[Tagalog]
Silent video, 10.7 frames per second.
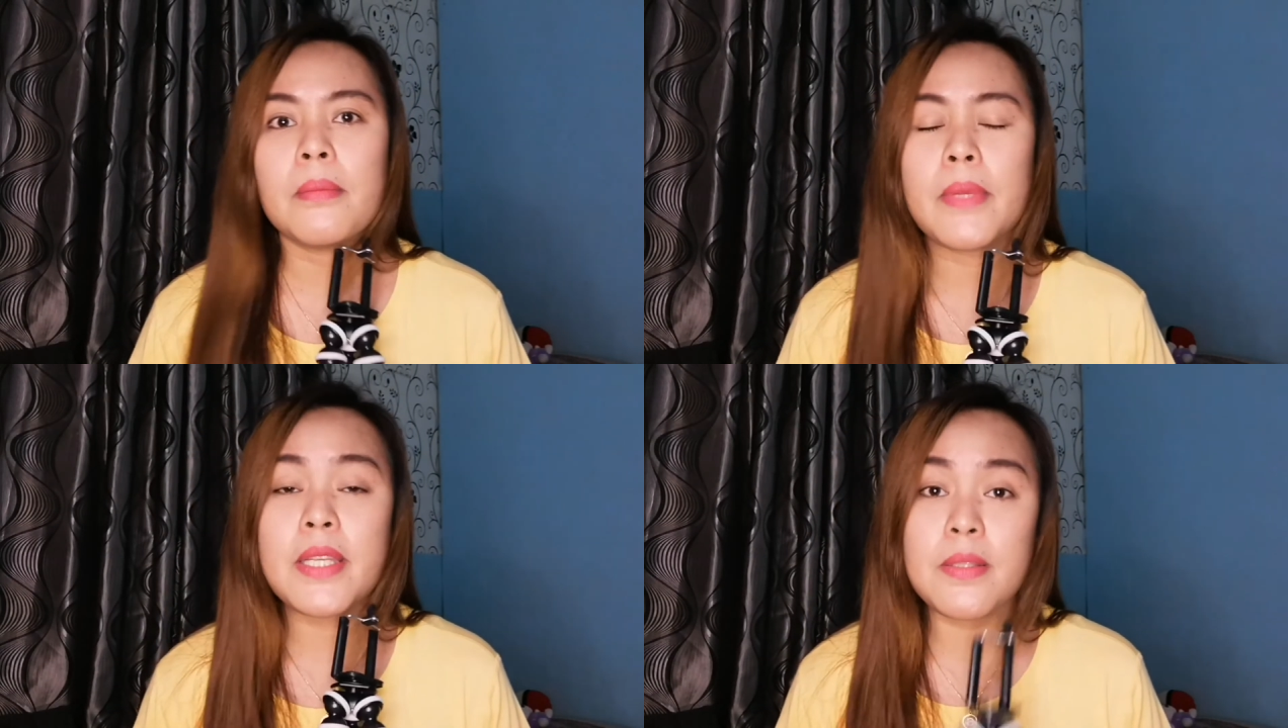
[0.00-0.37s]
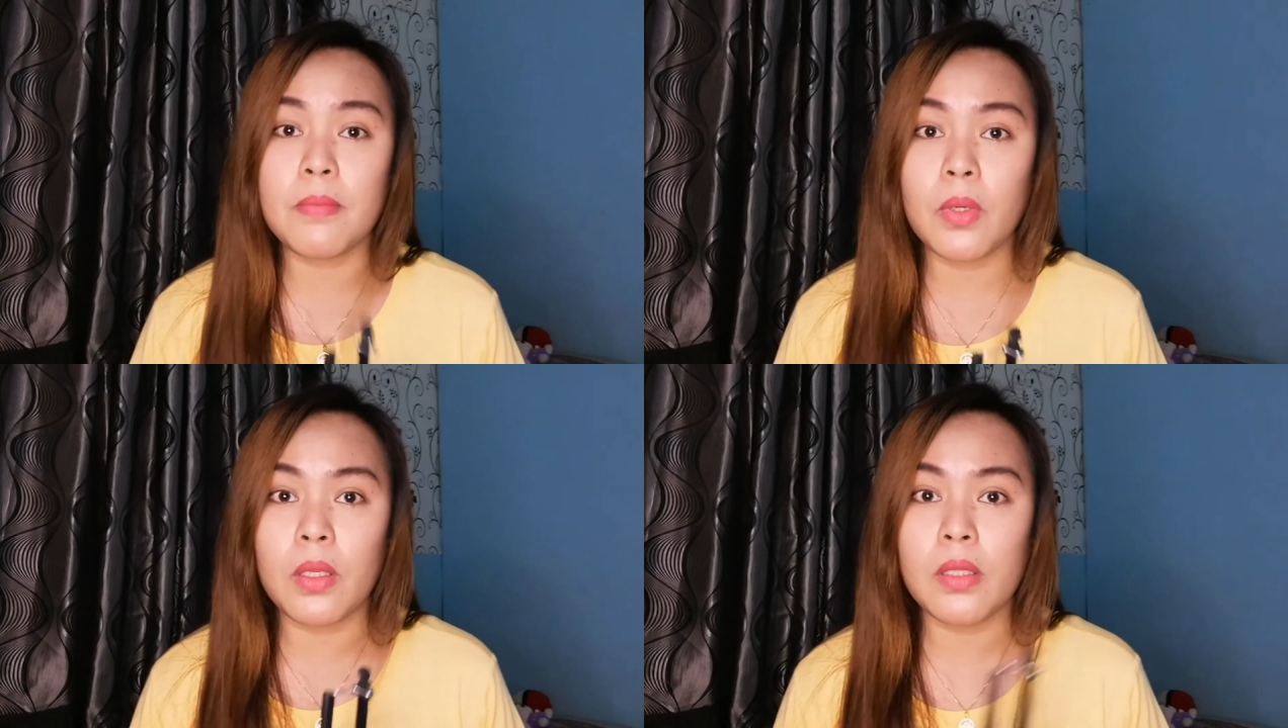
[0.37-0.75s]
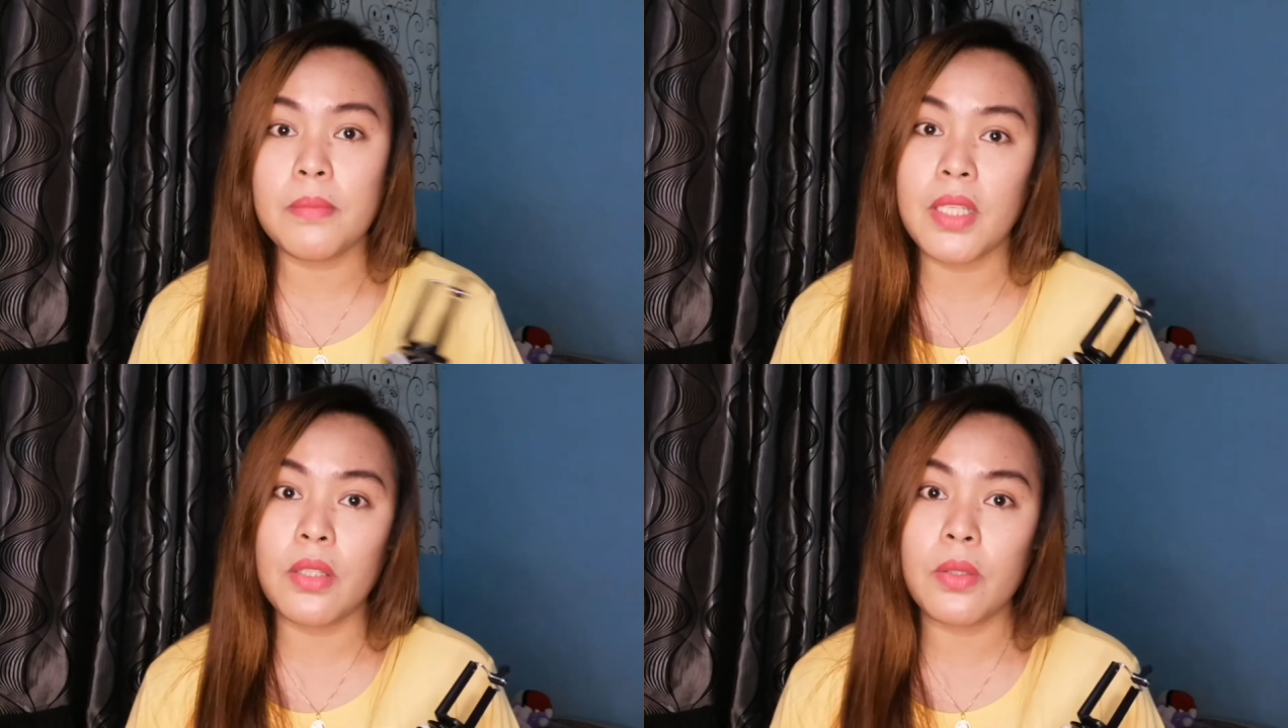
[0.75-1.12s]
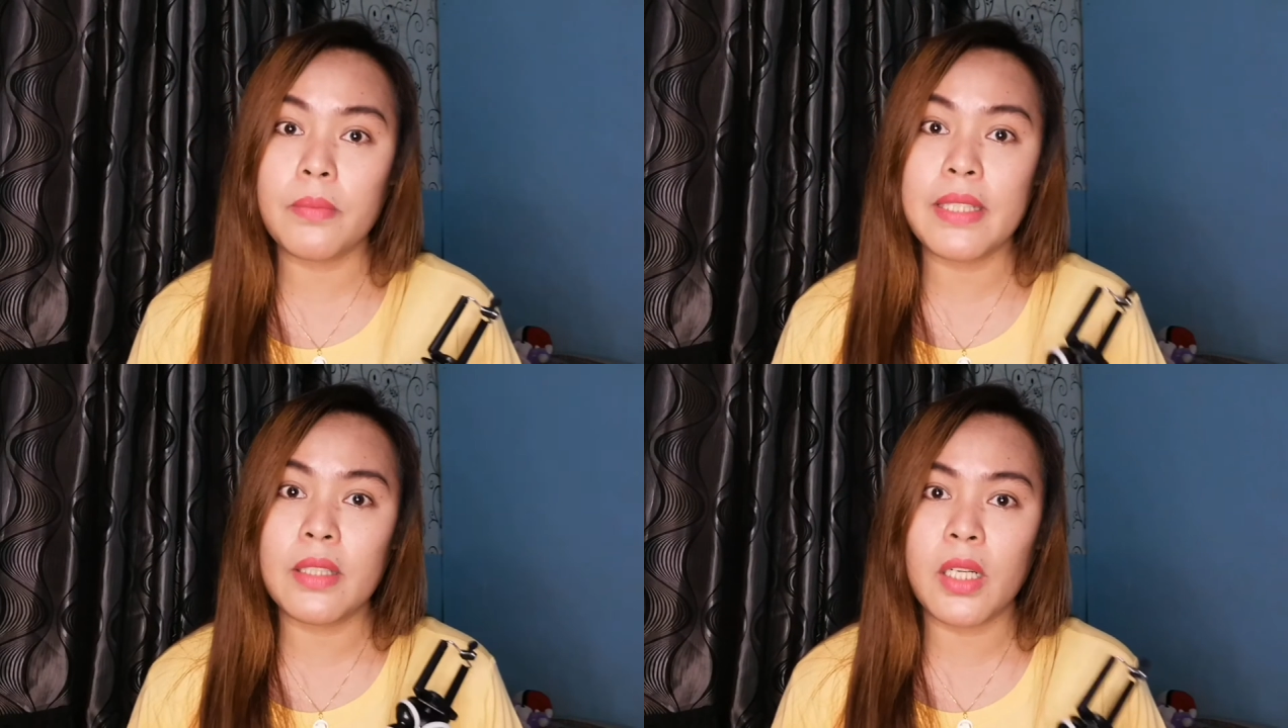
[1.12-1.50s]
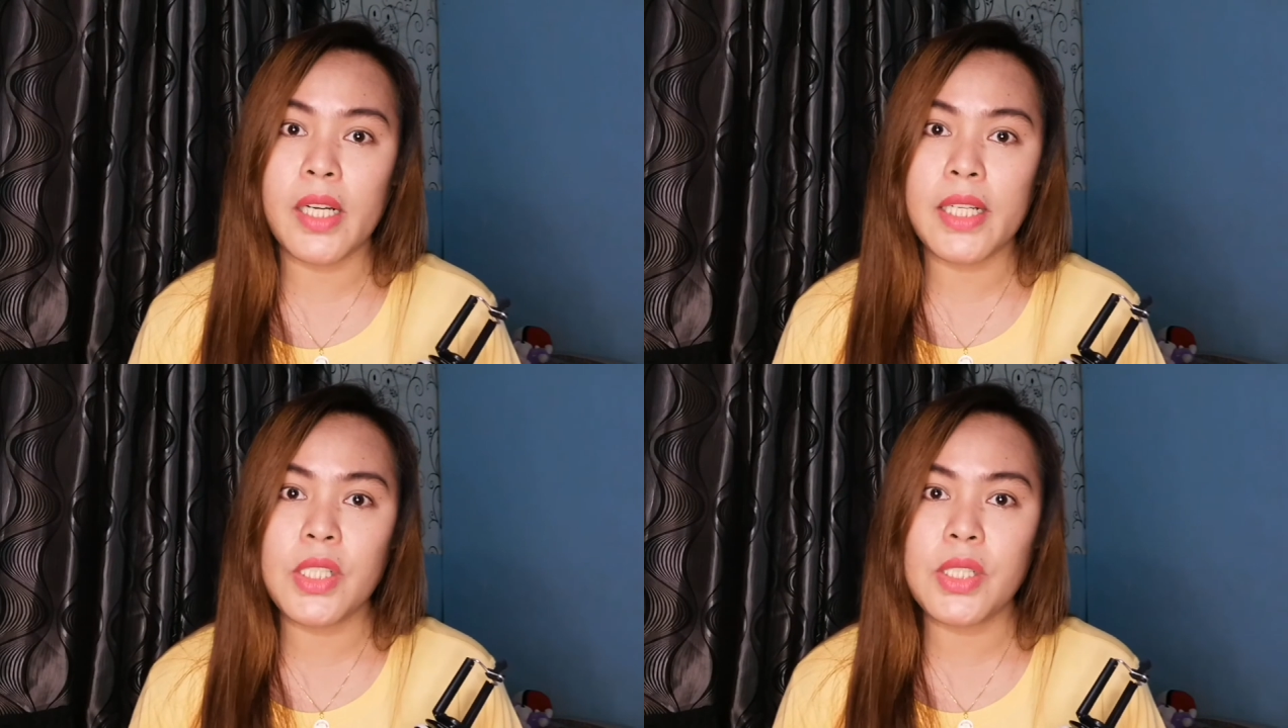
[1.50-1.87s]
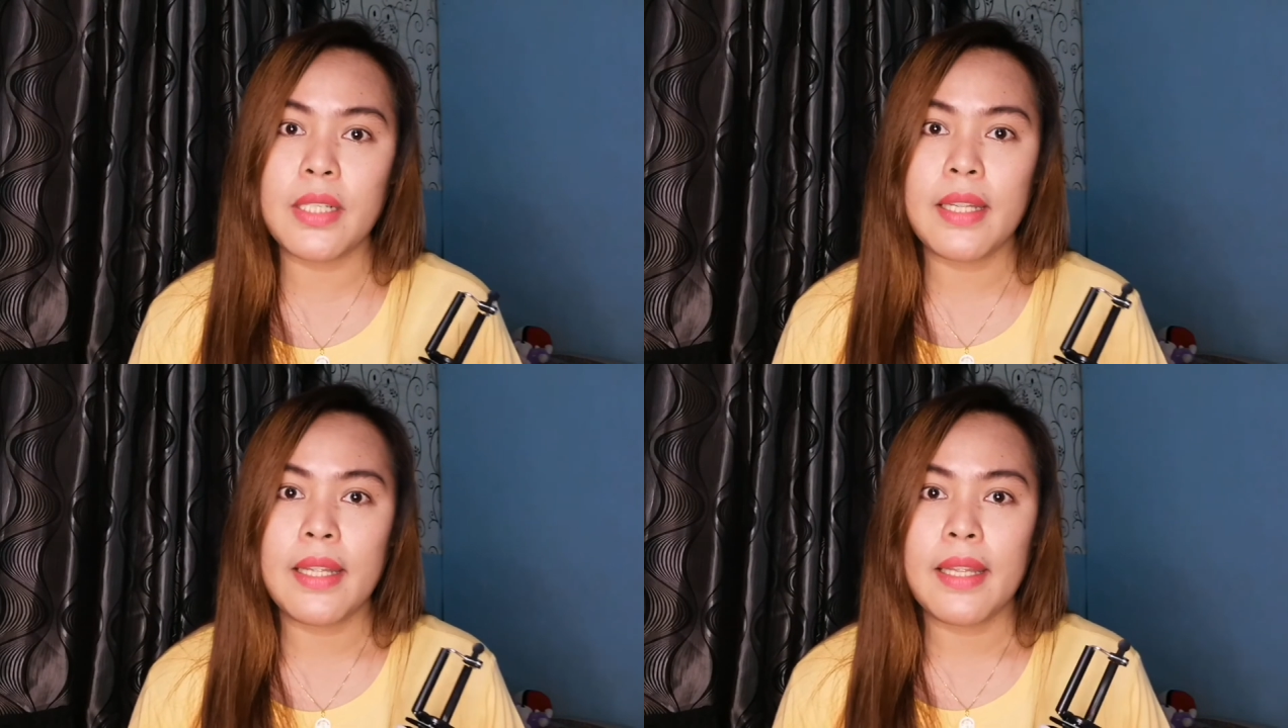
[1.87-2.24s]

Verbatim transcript: May small, medium, and large.